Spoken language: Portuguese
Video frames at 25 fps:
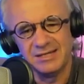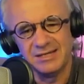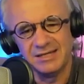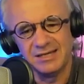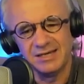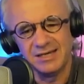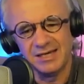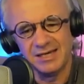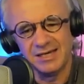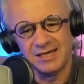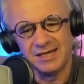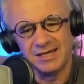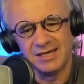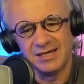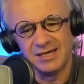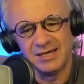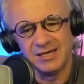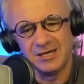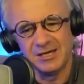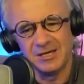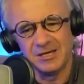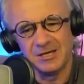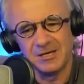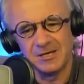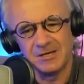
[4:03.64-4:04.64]

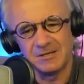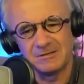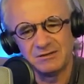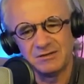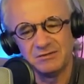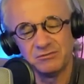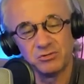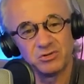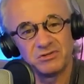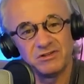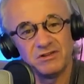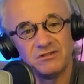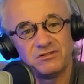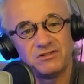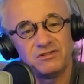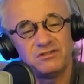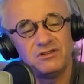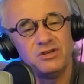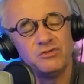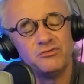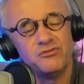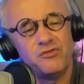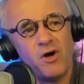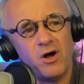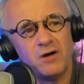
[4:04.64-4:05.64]
é que você
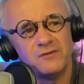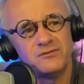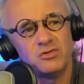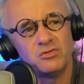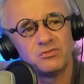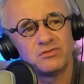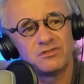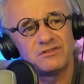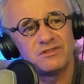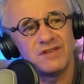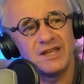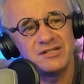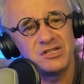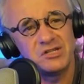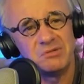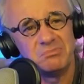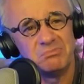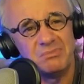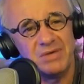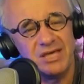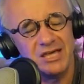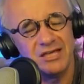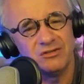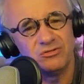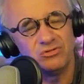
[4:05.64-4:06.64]
desenvolve um
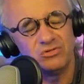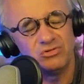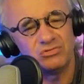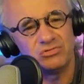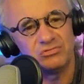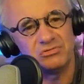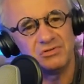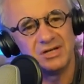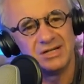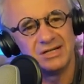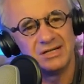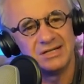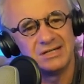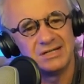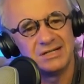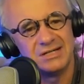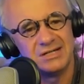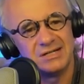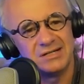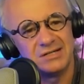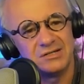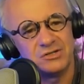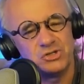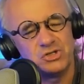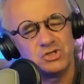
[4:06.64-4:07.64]
sentimento
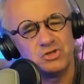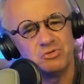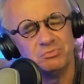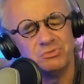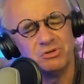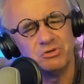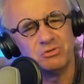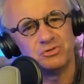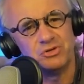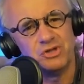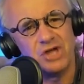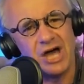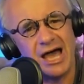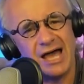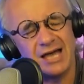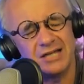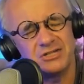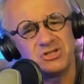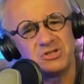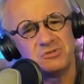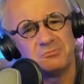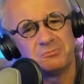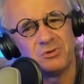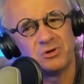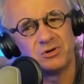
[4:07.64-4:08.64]
de
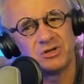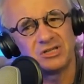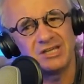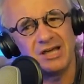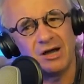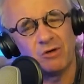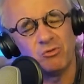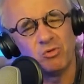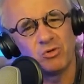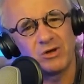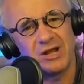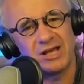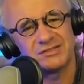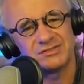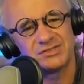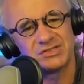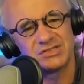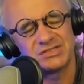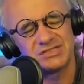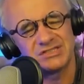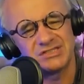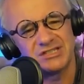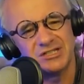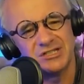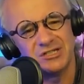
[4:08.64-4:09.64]
humildade, porque a
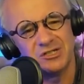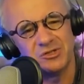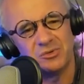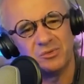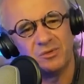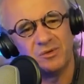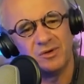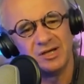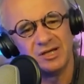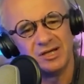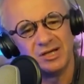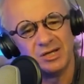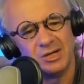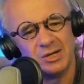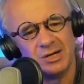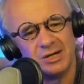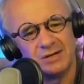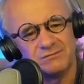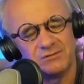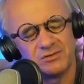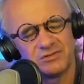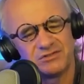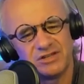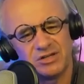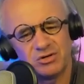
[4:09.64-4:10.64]
oração,
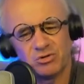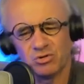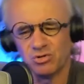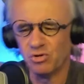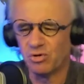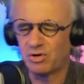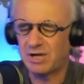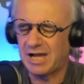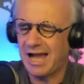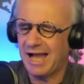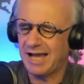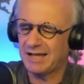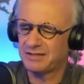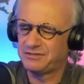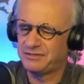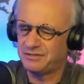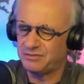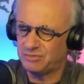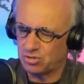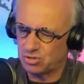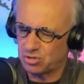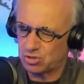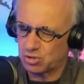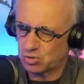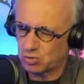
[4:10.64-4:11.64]
você
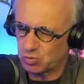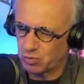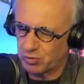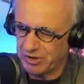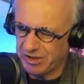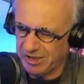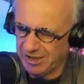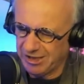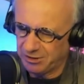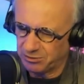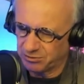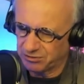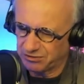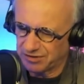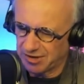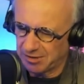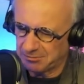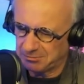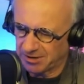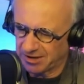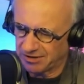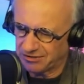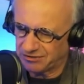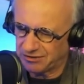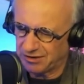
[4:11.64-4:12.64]
colocar-se de joelhos na
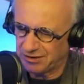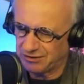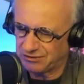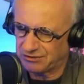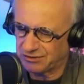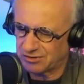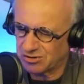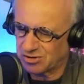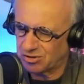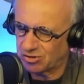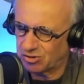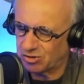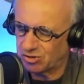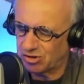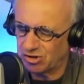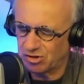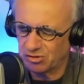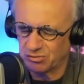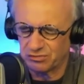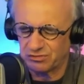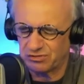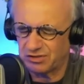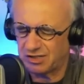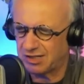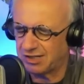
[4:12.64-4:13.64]
presença de
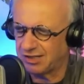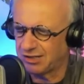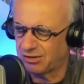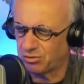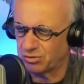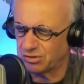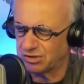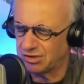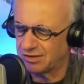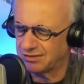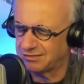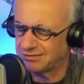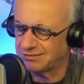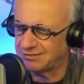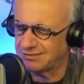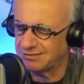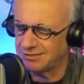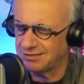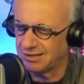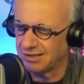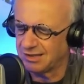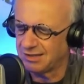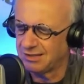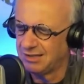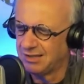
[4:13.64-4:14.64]
Deus e
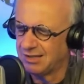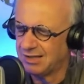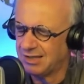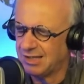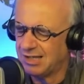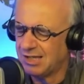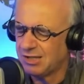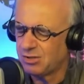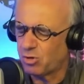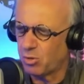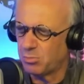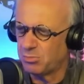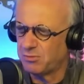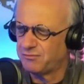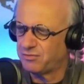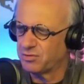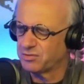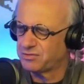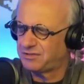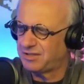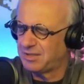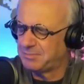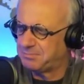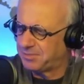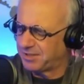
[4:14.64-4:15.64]
reconhecer como
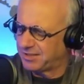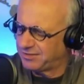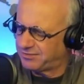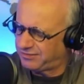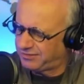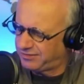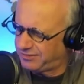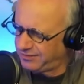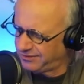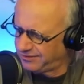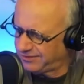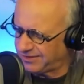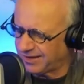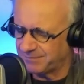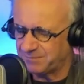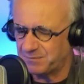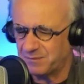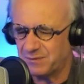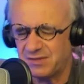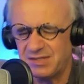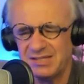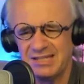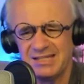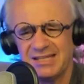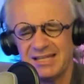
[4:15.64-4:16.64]
você precisa
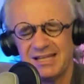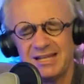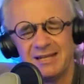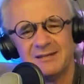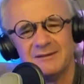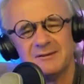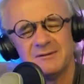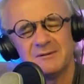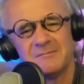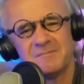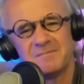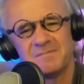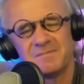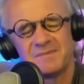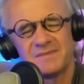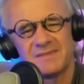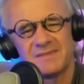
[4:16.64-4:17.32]
dele